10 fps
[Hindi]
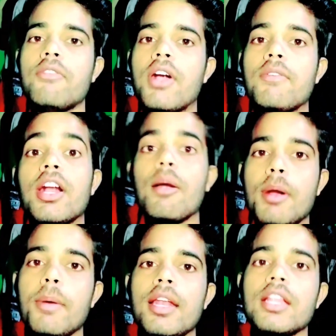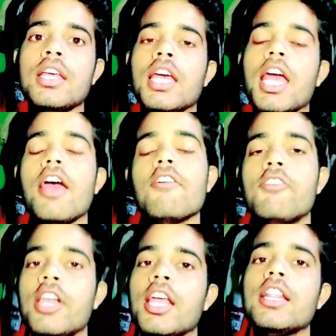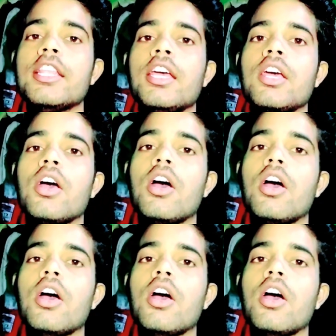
है अब फटाफट कपड़े पहन लेते हैं फिर निकलते